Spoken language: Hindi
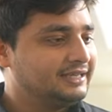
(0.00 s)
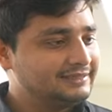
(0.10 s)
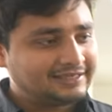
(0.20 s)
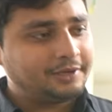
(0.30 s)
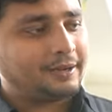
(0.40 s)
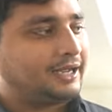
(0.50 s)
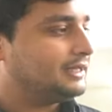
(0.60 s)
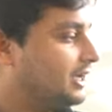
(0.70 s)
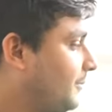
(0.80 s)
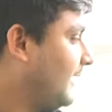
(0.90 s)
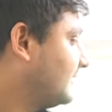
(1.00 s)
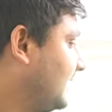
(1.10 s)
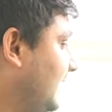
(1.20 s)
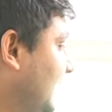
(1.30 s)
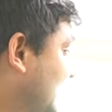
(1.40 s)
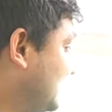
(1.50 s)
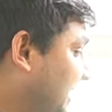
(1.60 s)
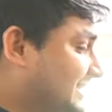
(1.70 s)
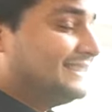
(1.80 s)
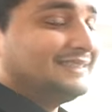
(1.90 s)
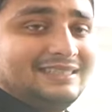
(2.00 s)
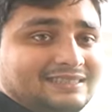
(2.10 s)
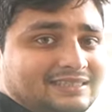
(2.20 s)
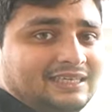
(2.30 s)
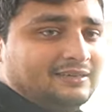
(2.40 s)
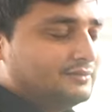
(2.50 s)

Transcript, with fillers: इसके बाद अगर बात करें नेक्सा एसेसरीज़ की